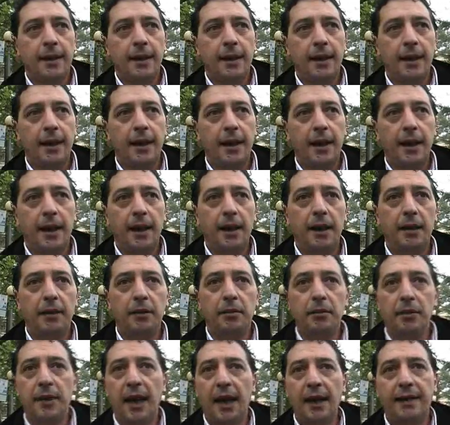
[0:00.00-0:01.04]

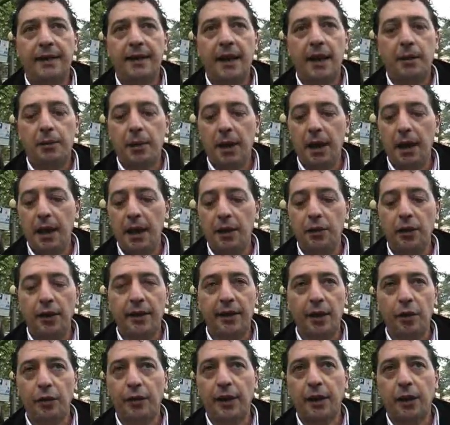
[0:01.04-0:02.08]
E dal 6 aprile non è
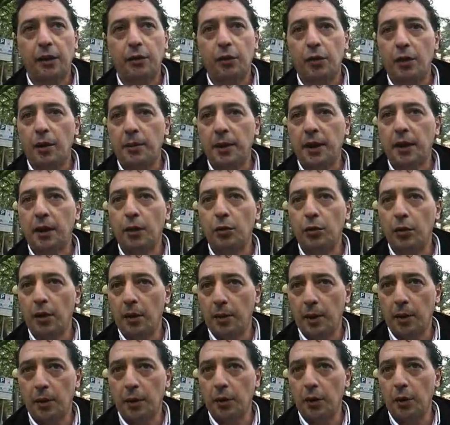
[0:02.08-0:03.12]
stato fatto assolutamente
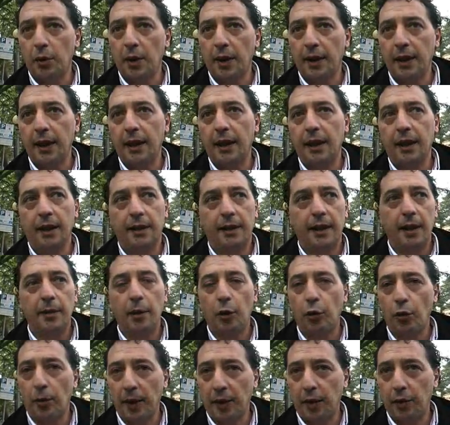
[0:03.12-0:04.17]
nulla per quanto riguarda il
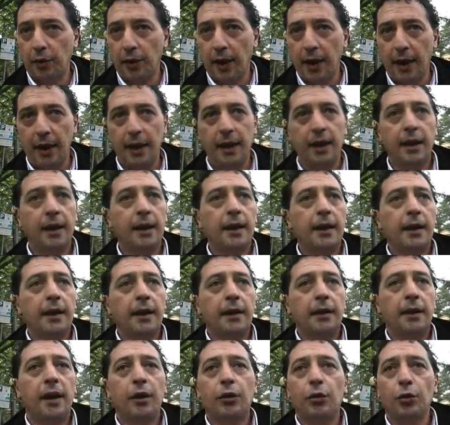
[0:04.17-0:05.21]
tema occupazionale,
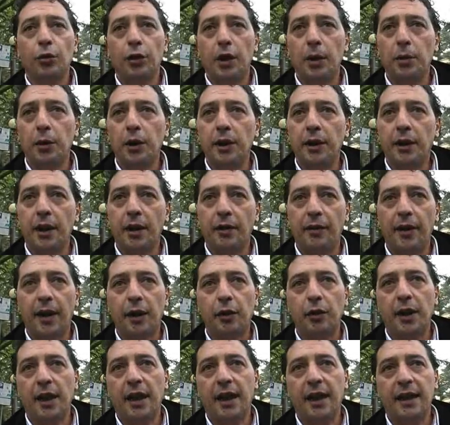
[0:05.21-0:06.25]
nessun tipo di
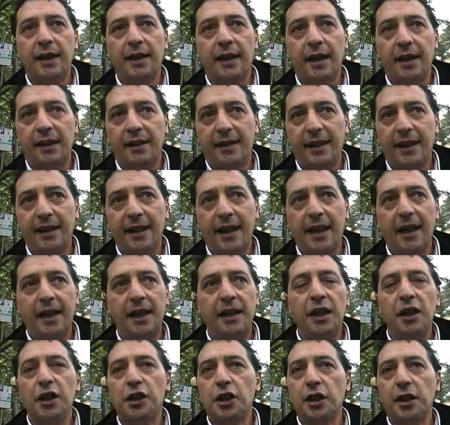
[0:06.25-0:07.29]
intervento di carattere
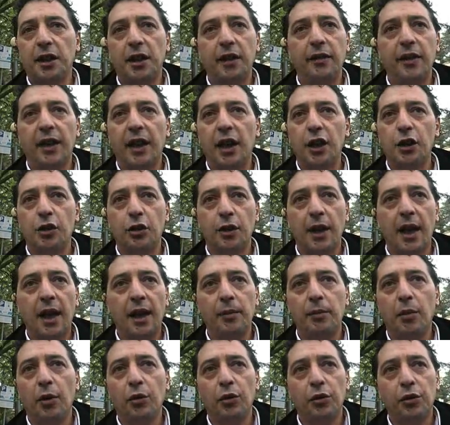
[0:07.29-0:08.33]
statale, gli incentivi
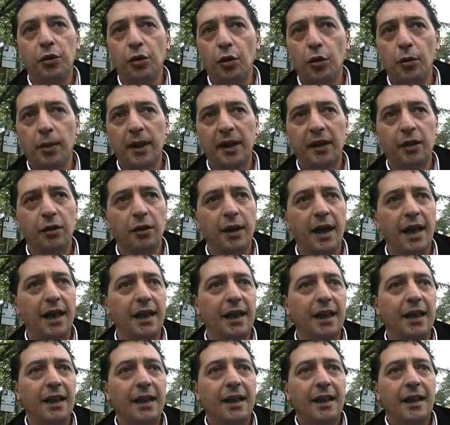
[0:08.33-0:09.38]
regionali, bonus
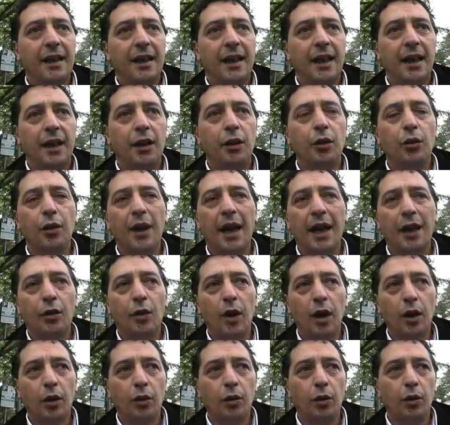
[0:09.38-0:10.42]
occupazionali eh, non
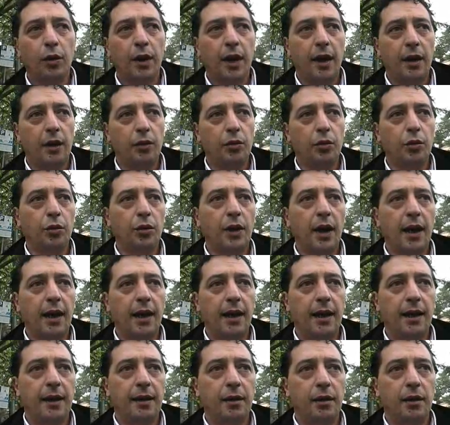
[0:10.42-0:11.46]
hanno ancora
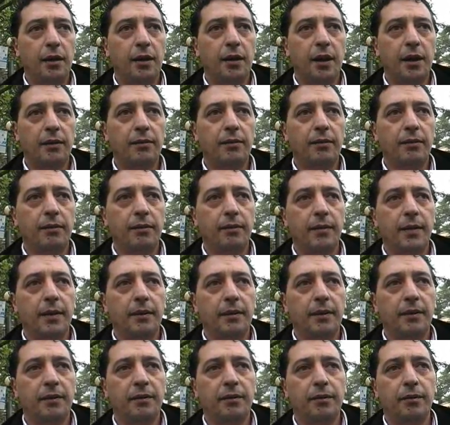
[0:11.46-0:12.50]
una
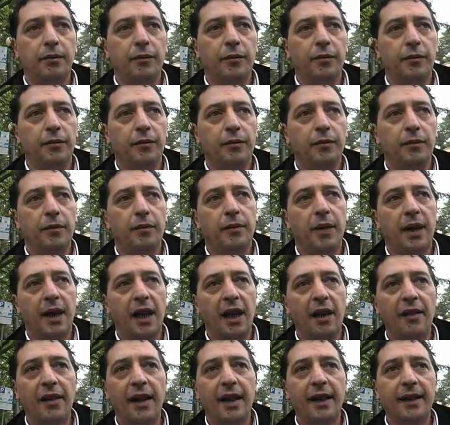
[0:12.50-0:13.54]
um, um,
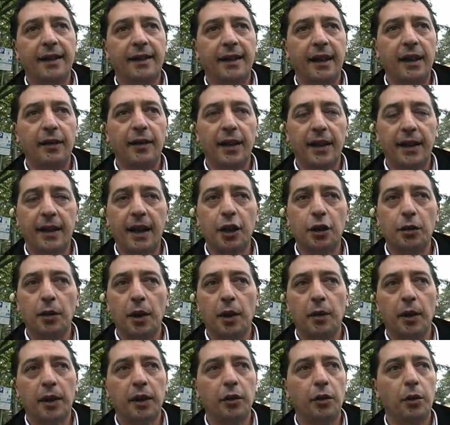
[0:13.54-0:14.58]
rilevanza, di vantaggio
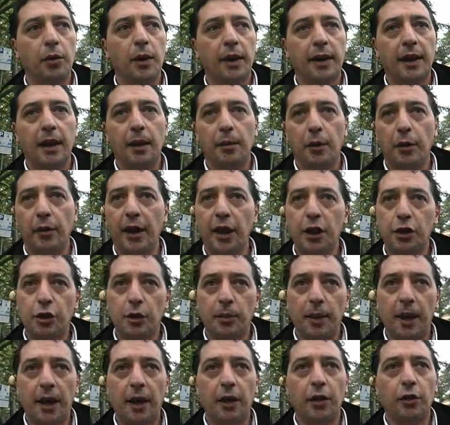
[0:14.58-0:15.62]
per quanto riguarda la
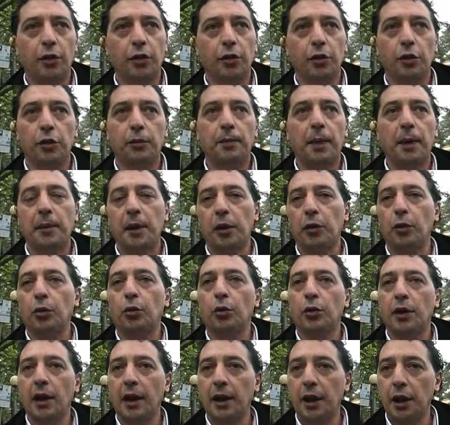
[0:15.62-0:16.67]
provincia, o meglio, sono spalmati su
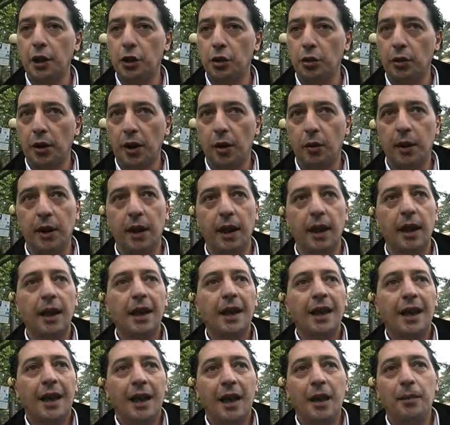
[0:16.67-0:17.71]
tutta la regione, quindi
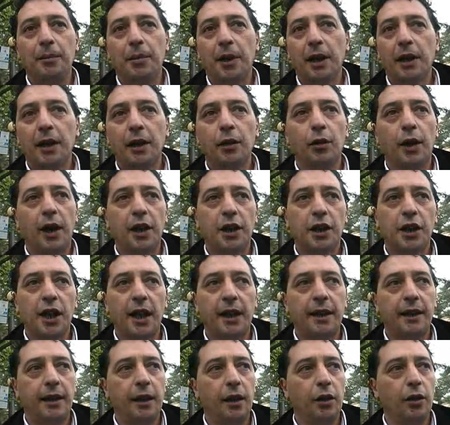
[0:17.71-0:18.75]
l'imprenditore è
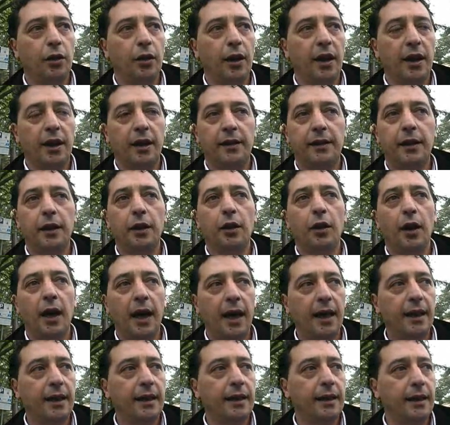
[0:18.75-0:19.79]
scettico e restio
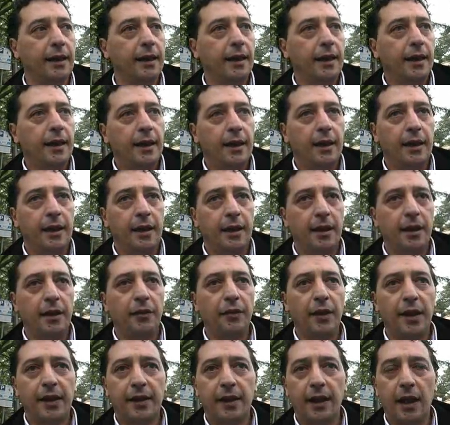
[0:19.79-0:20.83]
ad eh,
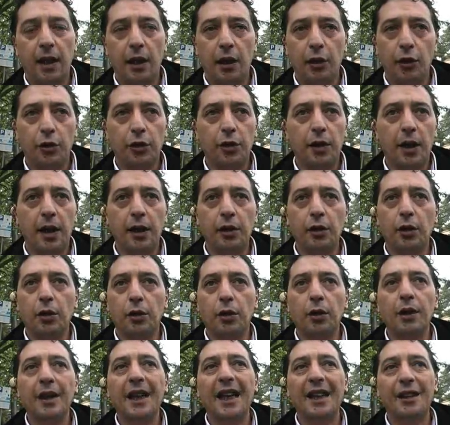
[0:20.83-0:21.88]
investire nel nostro
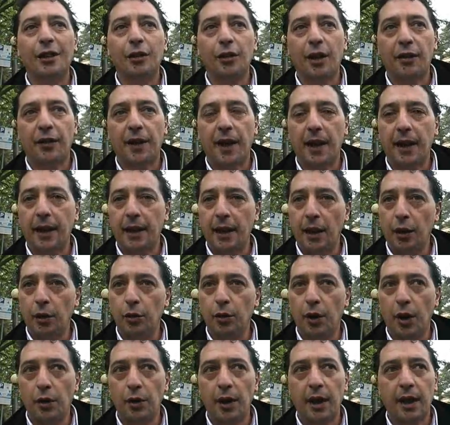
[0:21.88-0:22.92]
territorio. La zona franca
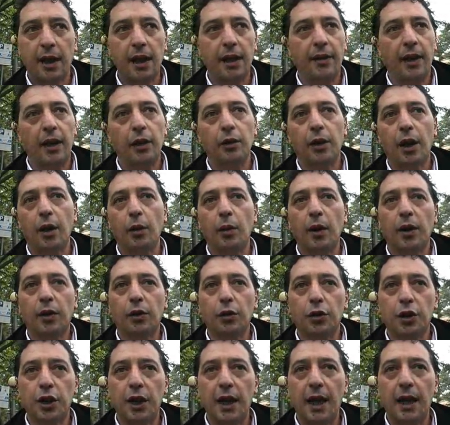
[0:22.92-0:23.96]
ancora non arriva e allora in
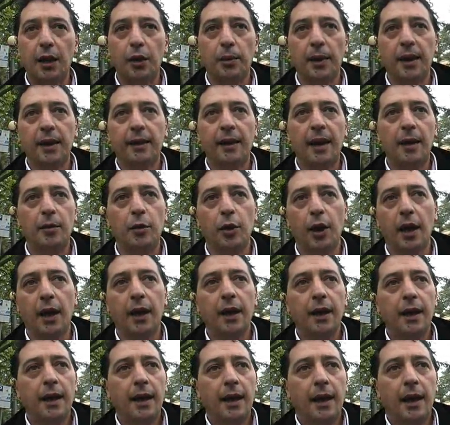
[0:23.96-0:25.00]
questo scenario pensiamo
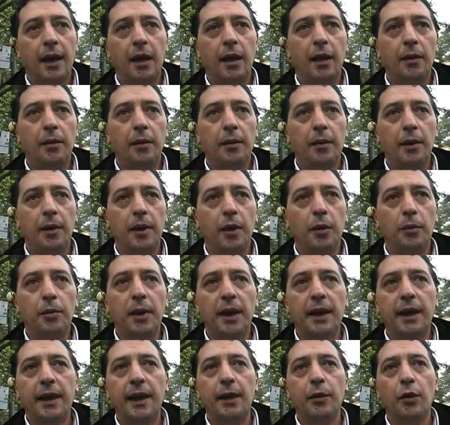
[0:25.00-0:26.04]
che
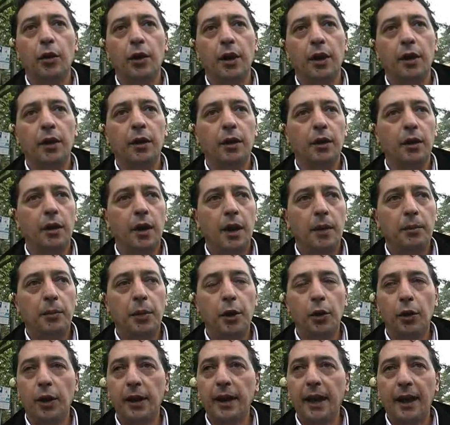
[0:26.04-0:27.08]
l'obiettivo eh,
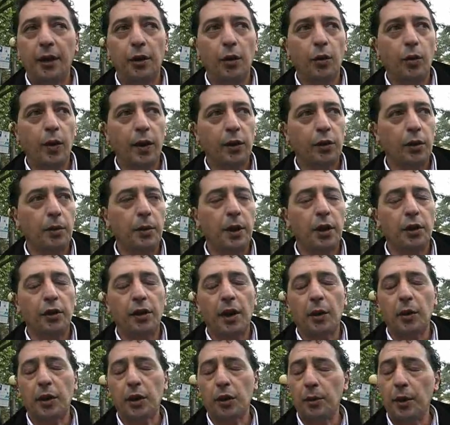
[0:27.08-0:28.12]
prioritario in questo momento
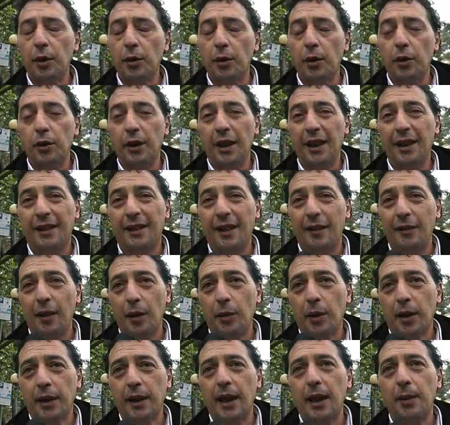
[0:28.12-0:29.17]
sia quantomeno quello di
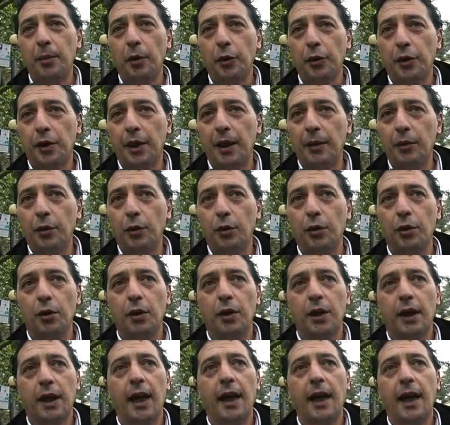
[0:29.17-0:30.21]
salvaguardare i posti di
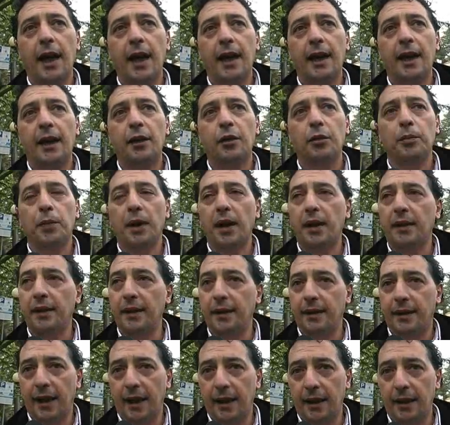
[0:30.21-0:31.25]
lavoro che erano
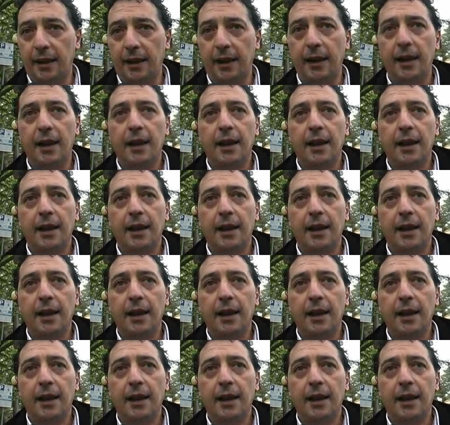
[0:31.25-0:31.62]
preesistenti